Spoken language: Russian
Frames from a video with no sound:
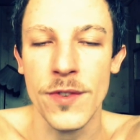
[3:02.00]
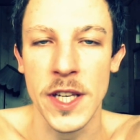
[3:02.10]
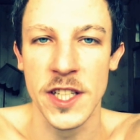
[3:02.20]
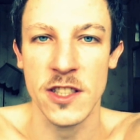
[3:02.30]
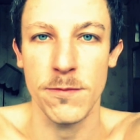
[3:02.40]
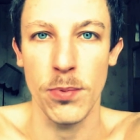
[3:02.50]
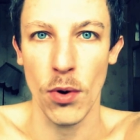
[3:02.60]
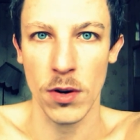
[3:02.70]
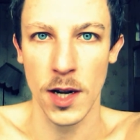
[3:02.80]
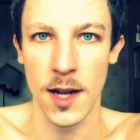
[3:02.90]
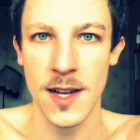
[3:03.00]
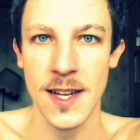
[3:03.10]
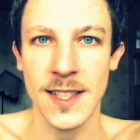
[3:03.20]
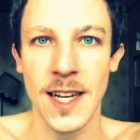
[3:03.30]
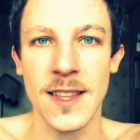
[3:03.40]
верить в Бога,
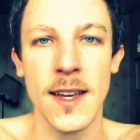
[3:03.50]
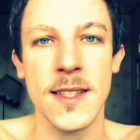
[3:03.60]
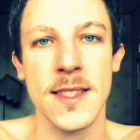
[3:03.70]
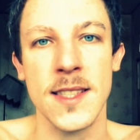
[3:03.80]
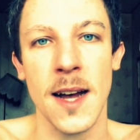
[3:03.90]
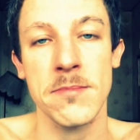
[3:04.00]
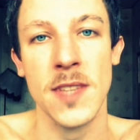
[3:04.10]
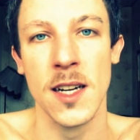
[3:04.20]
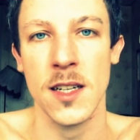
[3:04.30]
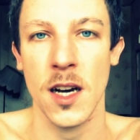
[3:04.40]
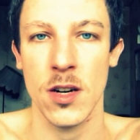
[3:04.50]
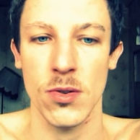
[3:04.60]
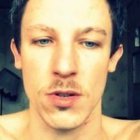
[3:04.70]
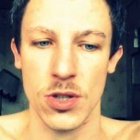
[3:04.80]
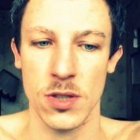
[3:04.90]
когда я сам так
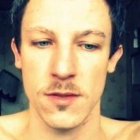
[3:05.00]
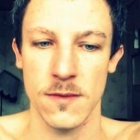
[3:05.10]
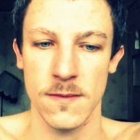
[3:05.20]
хорош.